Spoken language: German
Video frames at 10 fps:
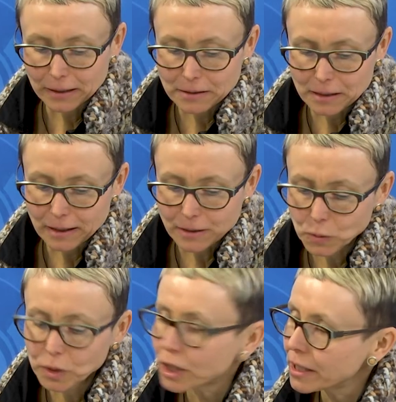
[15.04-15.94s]
das sind ganz
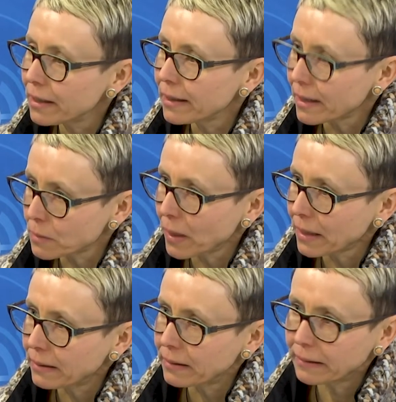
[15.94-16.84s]
unterschiedliche
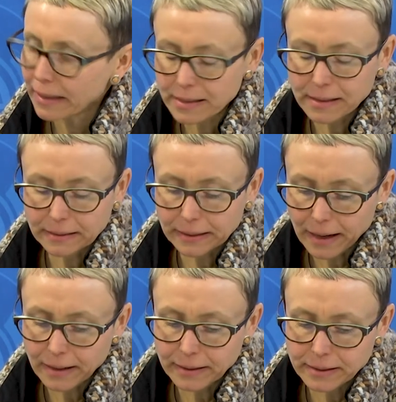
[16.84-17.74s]
Aspekte. Ein ganz
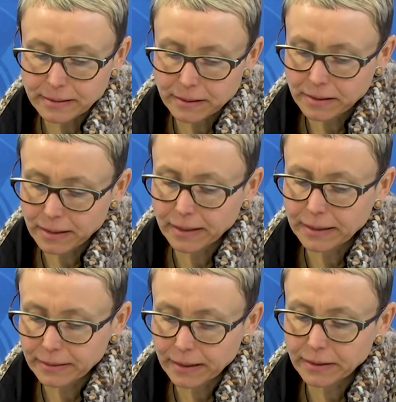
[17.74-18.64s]
zentraler ist, der ist gar
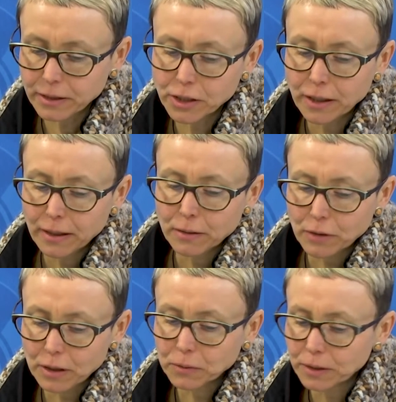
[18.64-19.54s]
nicht technisch.
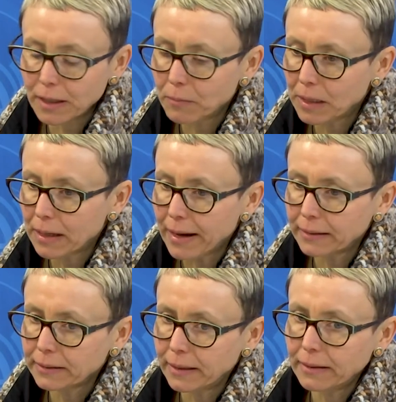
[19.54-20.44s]
Viele Unternehmen
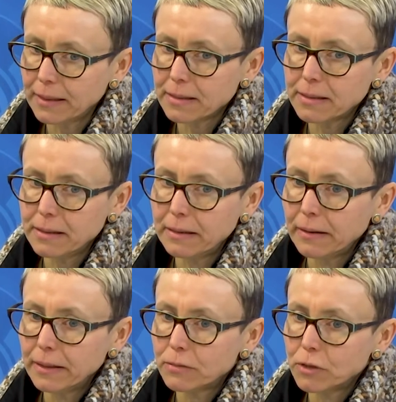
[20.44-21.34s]
klagen dann, dass sie
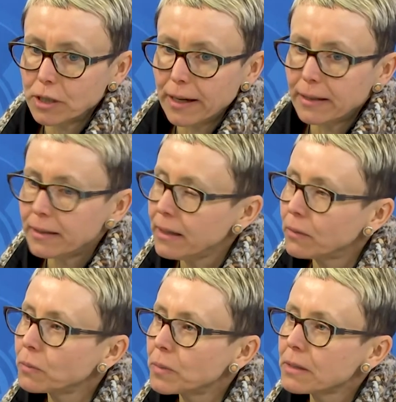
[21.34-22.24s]
zwischen IT
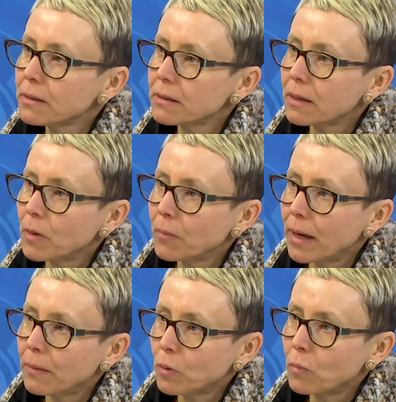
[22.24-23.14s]
und Business immer
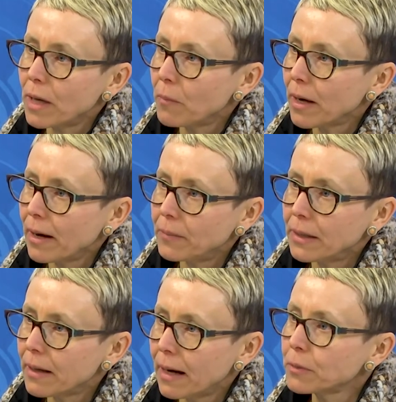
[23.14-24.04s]
mehr Probleme haben
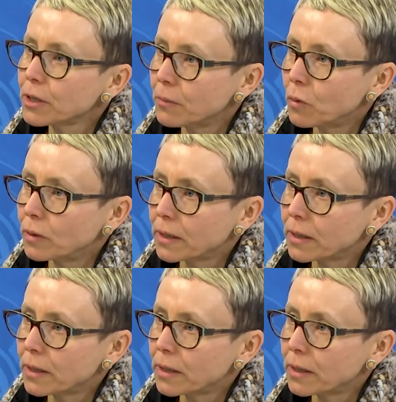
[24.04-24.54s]
in der Abstimmung,